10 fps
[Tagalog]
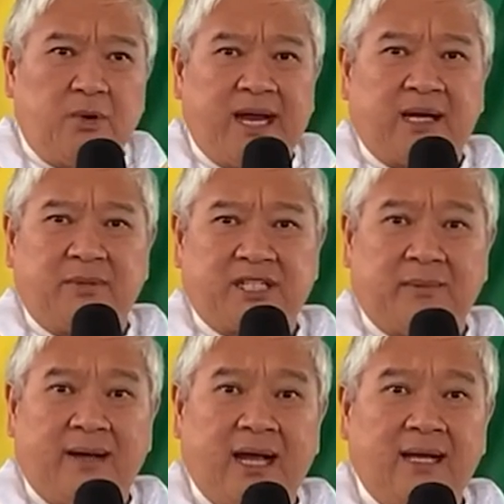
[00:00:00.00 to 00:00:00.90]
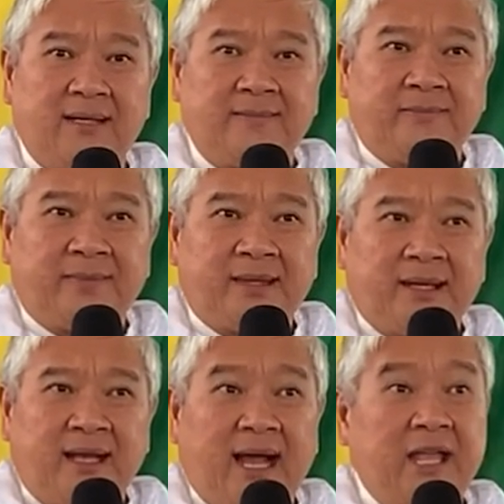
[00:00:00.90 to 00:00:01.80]
ng masama,
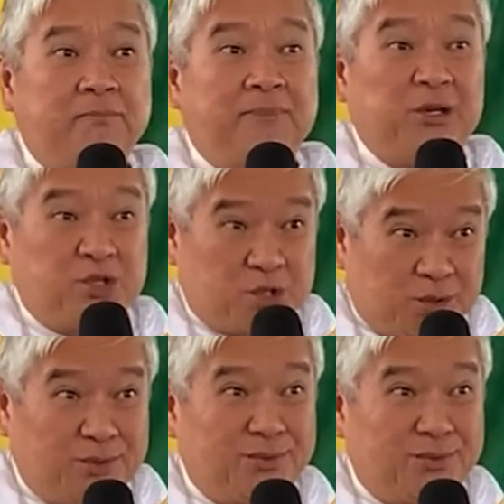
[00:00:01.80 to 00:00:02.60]
ay palusot